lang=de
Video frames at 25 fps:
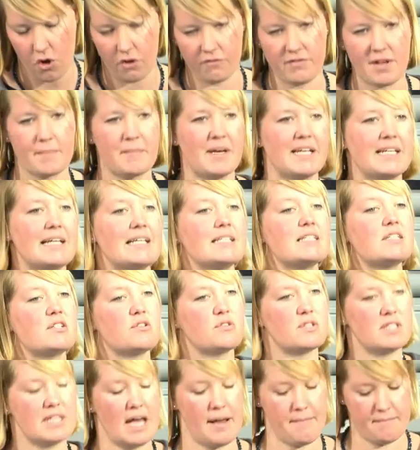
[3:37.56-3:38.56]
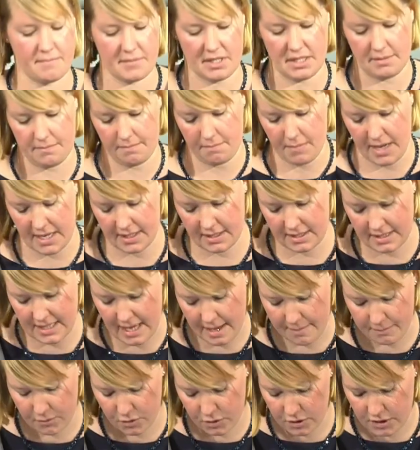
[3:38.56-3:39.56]
Und wenn man das zusammennimmt, meine
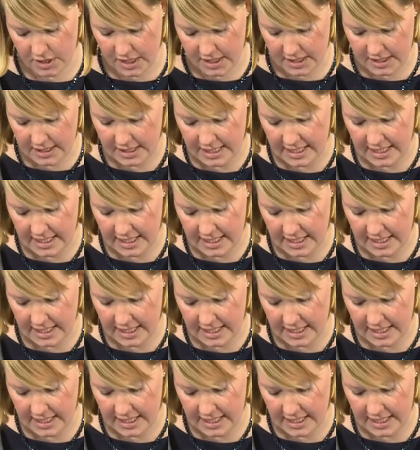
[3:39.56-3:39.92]
Damen und Herren,